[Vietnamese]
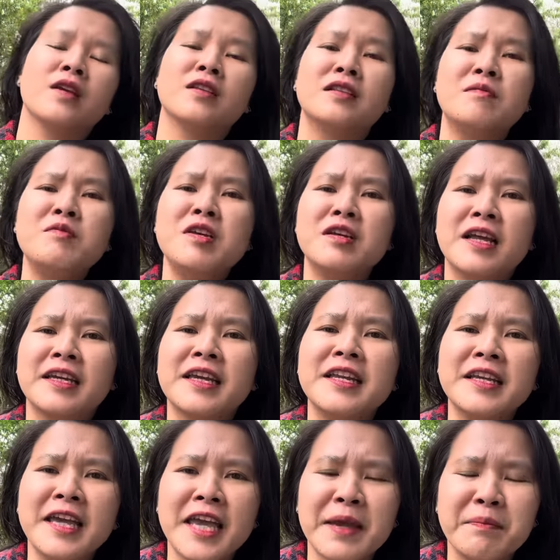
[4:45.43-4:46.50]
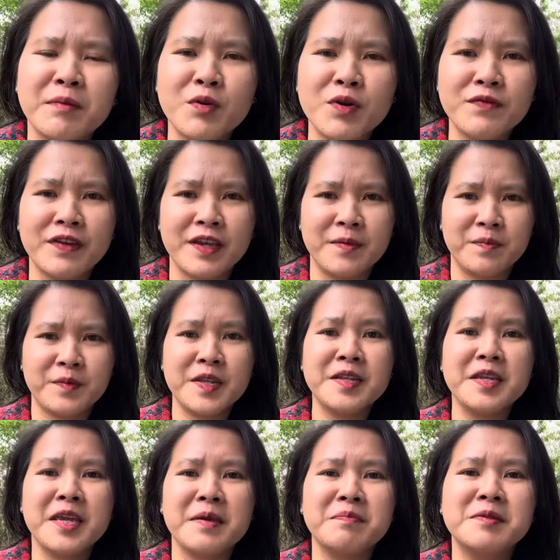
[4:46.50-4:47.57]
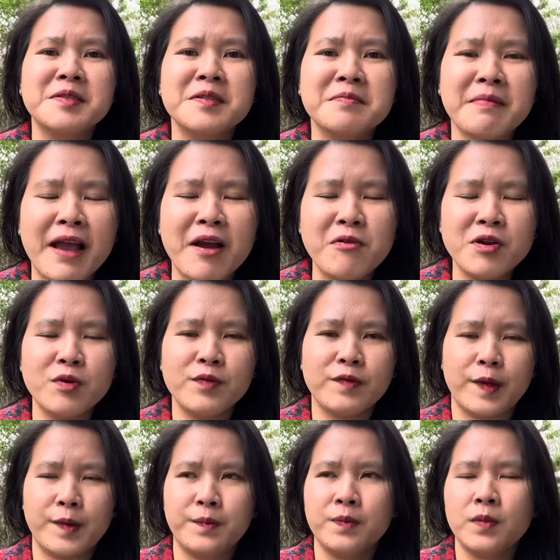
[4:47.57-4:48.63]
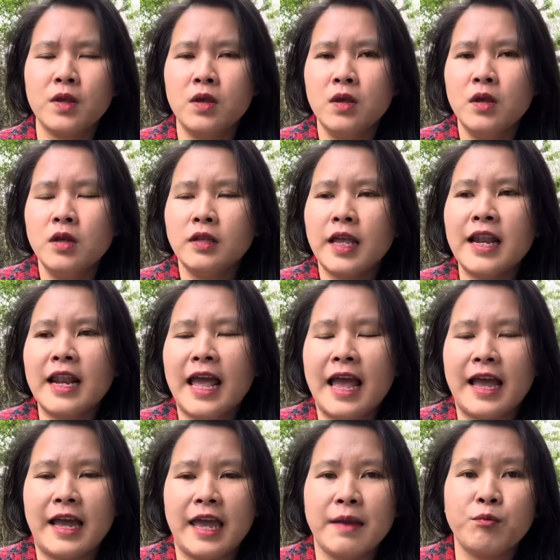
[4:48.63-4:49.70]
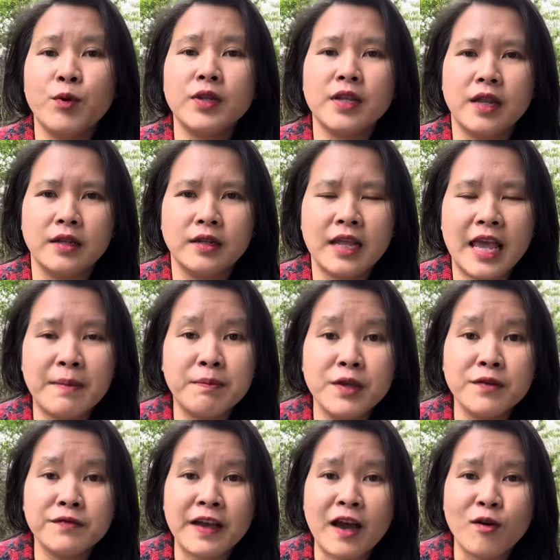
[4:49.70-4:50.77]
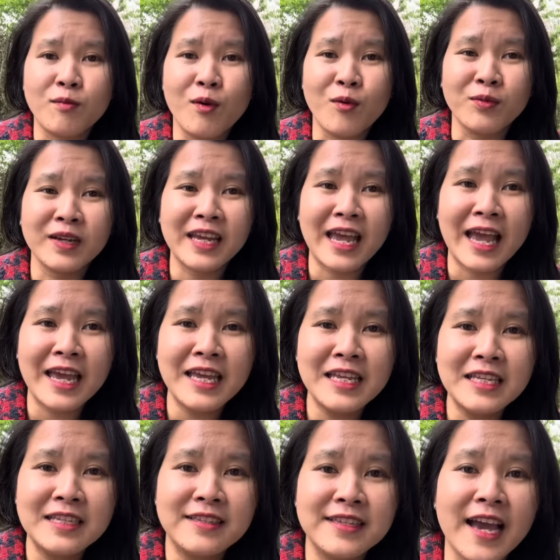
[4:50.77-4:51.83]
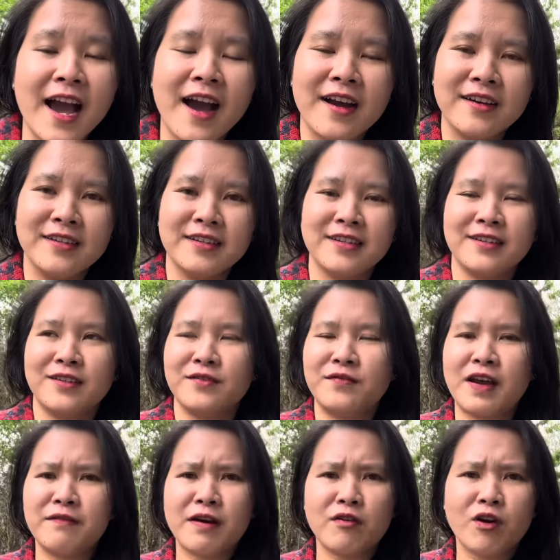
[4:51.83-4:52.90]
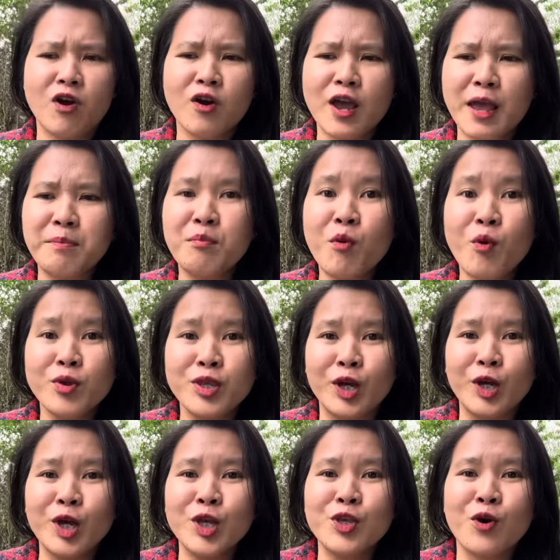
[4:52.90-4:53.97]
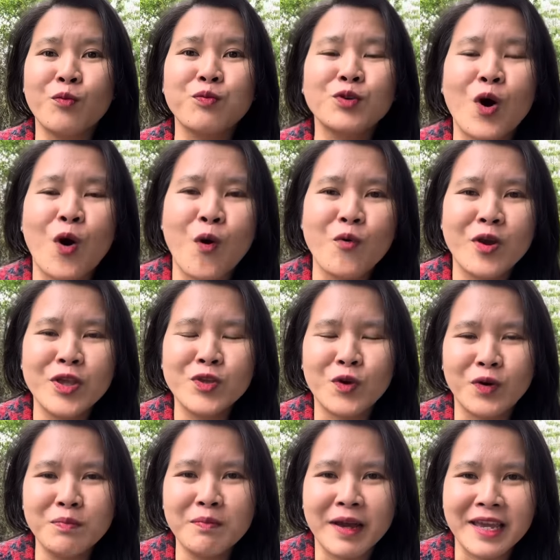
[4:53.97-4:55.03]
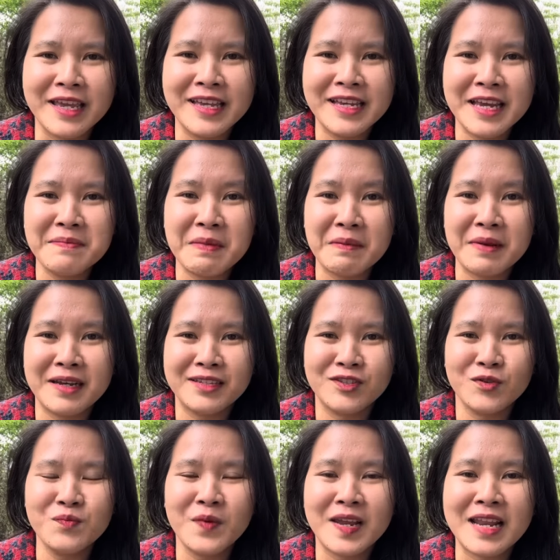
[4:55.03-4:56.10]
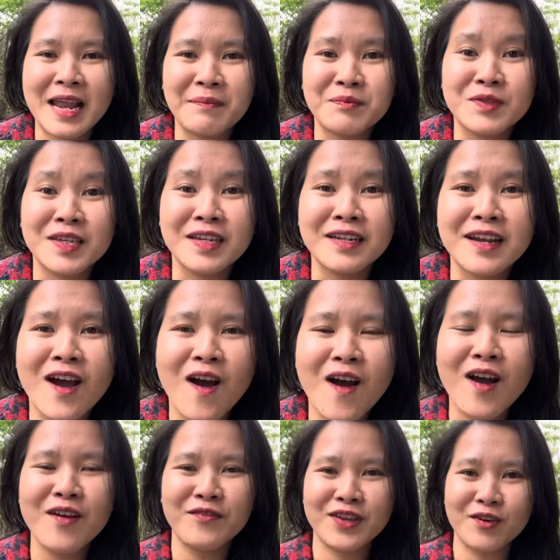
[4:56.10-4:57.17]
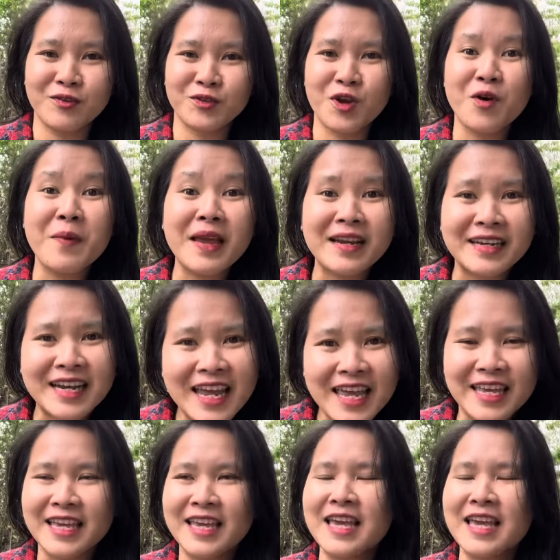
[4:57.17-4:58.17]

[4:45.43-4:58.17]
cũng như là kinh nghiệm đó quý vị kinh nghiệm xương máu đó quý vị thế là em quyết định em đi vào một cái chợ và vào đó em mua những cái dụng cụ để chuẩn bị khi mà mình chuẩn bị làm chuyện đó với con chó bé rê